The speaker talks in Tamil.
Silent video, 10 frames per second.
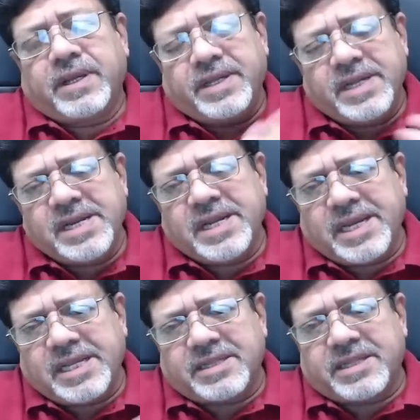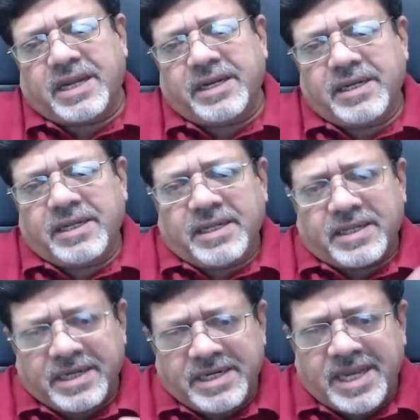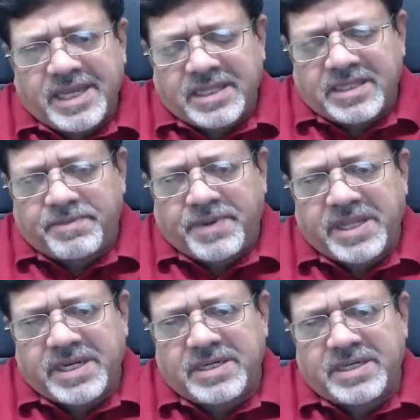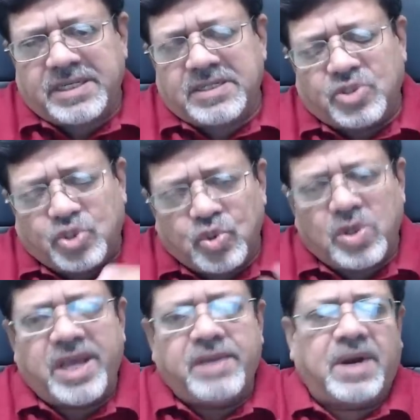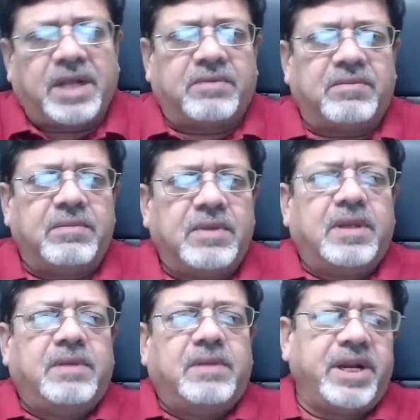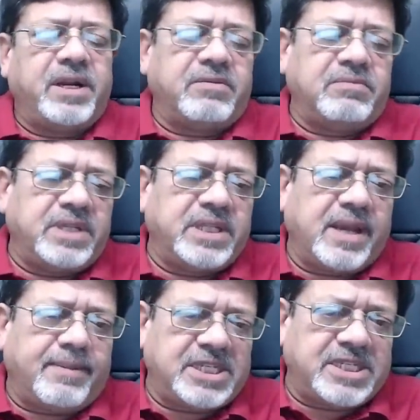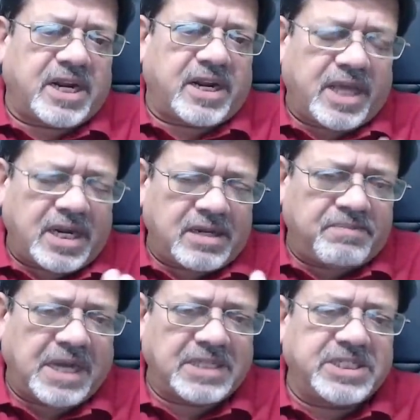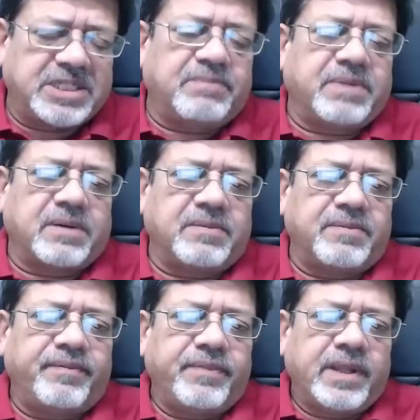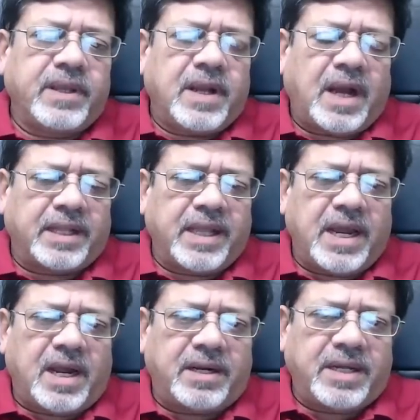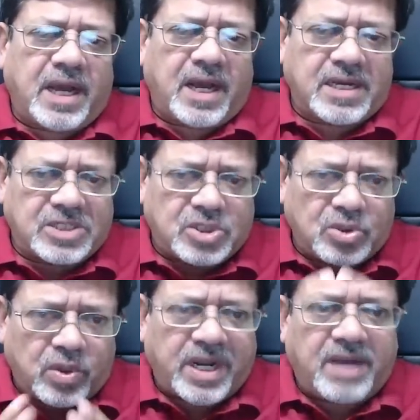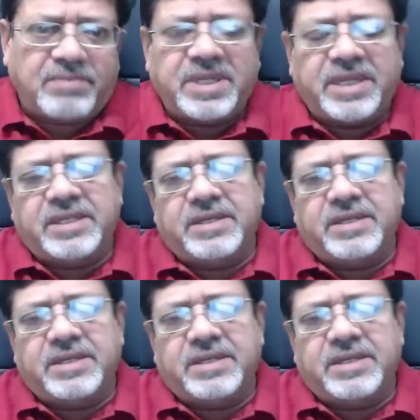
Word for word: இந்நிலையில் தான் ரெண்டாயிரத்தி பனிரெண்டு ஜூலை மாதம் மீண்டும் நிதியமைச்சரான ப சிதம்பரம் அதே ஆண்டு ஆகஸ்ட் ஒன்னாம் தேதி